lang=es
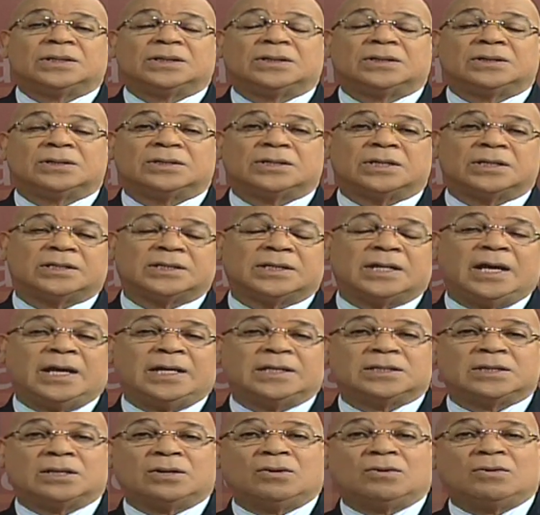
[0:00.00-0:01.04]
Entonces
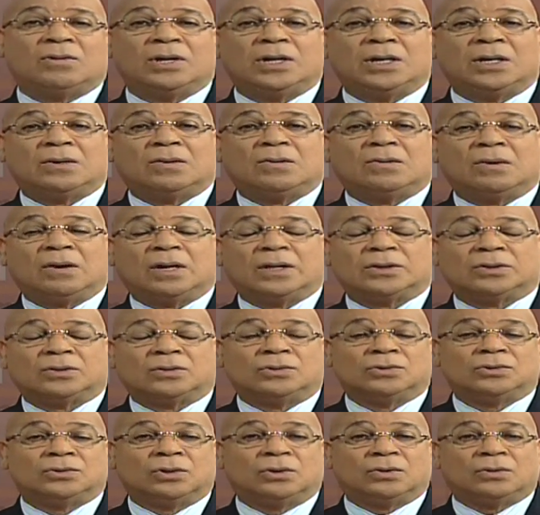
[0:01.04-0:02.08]
es lógico que
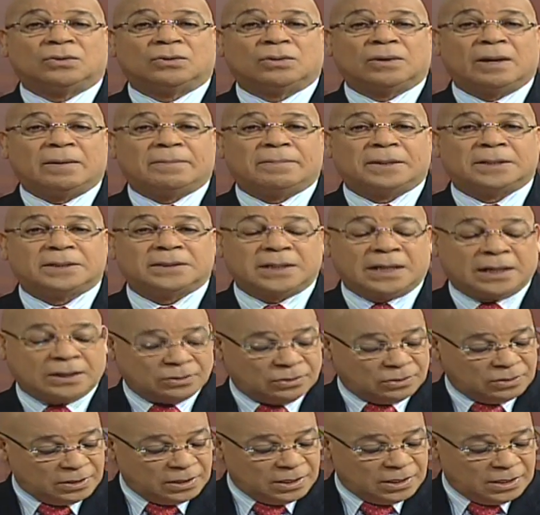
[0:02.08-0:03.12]
con todo lo que ha
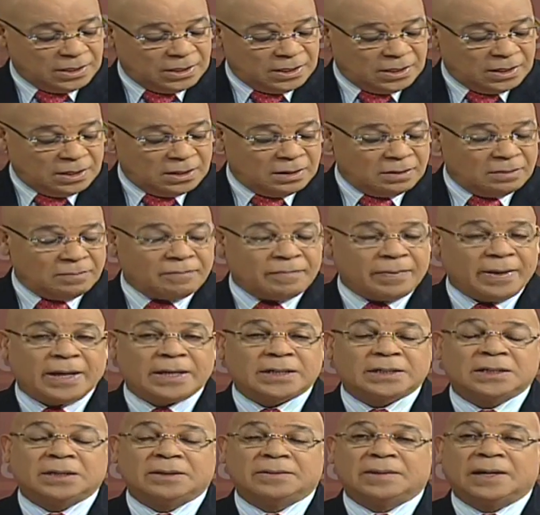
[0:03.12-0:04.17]
pasado,
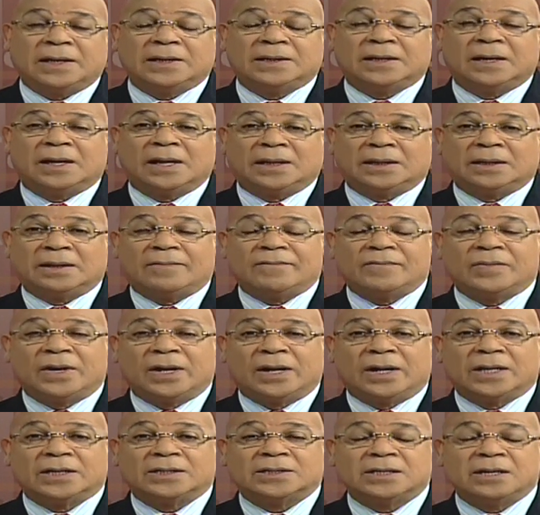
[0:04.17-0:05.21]
Percival, que
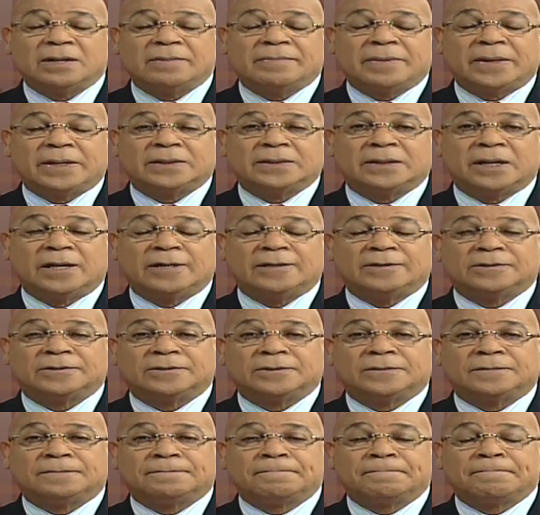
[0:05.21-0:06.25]
también es
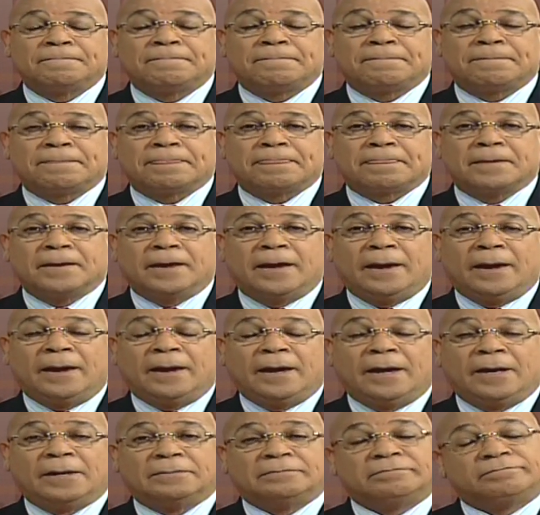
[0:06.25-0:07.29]
hipertenso,
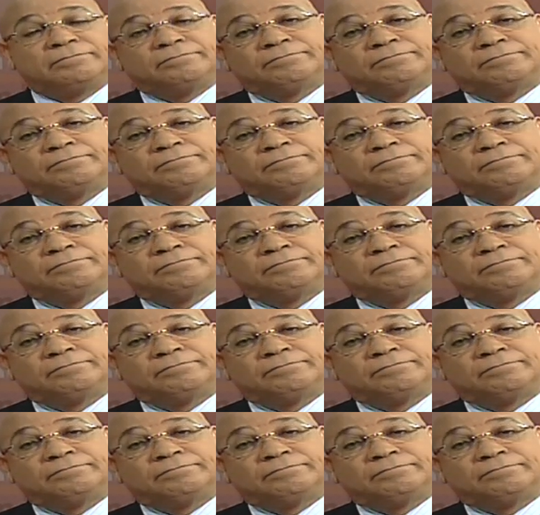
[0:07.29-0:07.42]
eh,